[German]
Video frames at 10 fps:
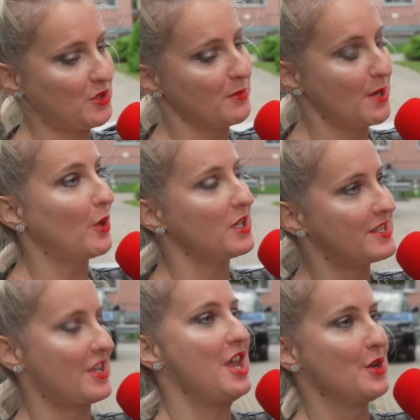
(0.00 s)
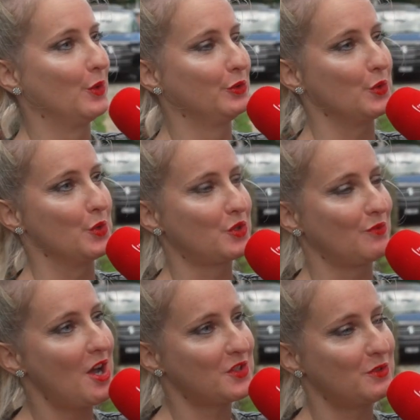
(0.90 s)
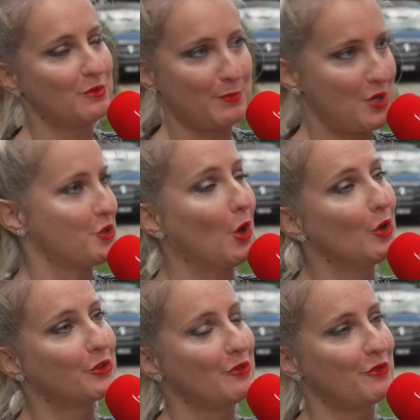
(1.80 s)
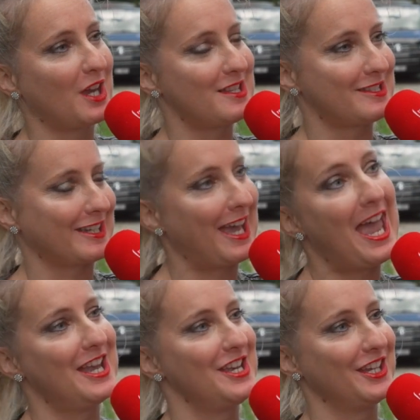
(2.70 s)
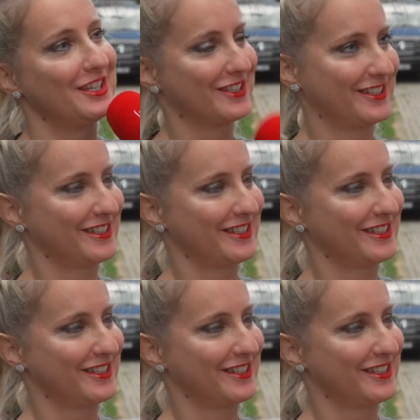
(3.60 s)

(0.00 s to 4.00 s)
bei so einem Polizeihund aus? Was besteht da für ein Training?